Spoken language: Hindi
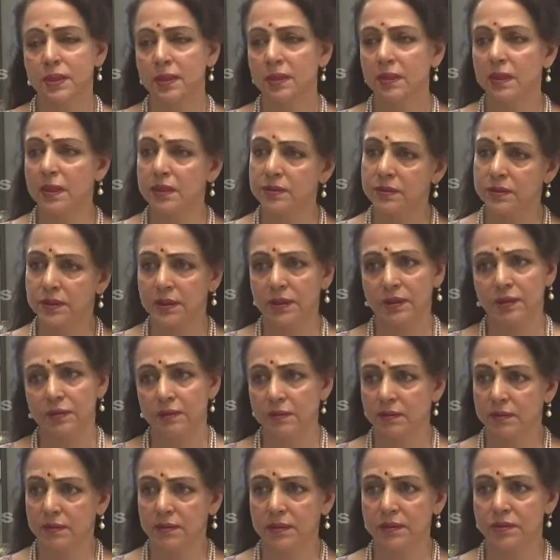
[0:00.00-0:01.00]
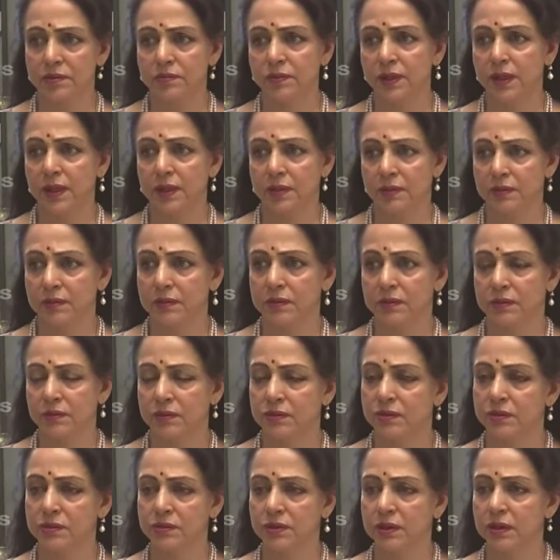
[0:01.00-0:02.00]
अस्सी का अस्सी इस बार
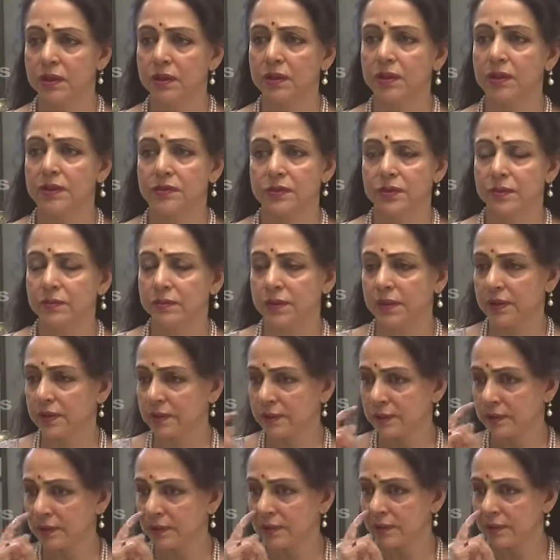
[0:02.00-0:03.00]
सोच रखा है सबने